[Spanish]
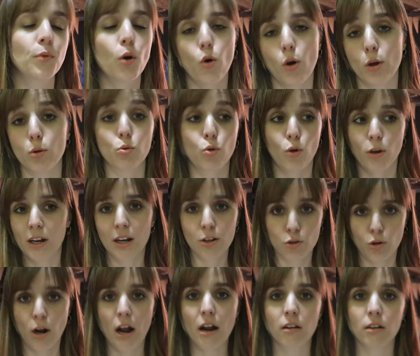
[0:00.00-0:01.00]
joder, tú no quieres
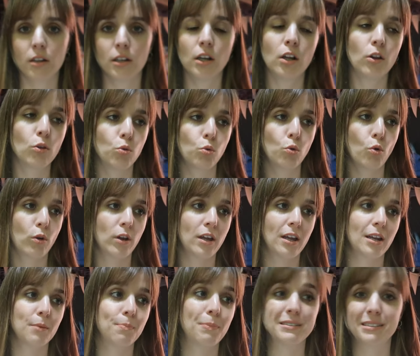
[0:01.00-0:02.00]
llorar, tú no
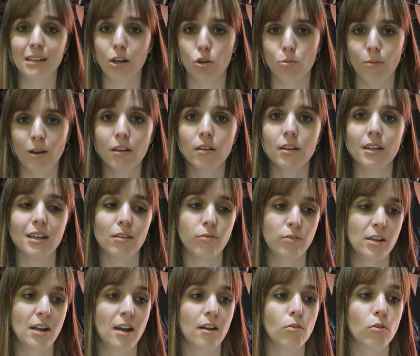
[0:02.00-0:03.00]
quieres pasarlo mal y al
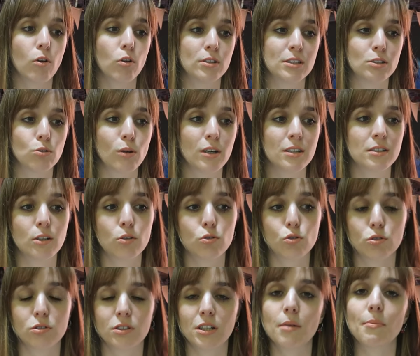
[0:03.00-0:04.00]
final cuando te toca
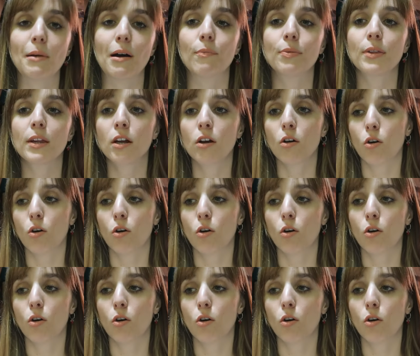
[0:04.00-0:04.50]
ciertos temas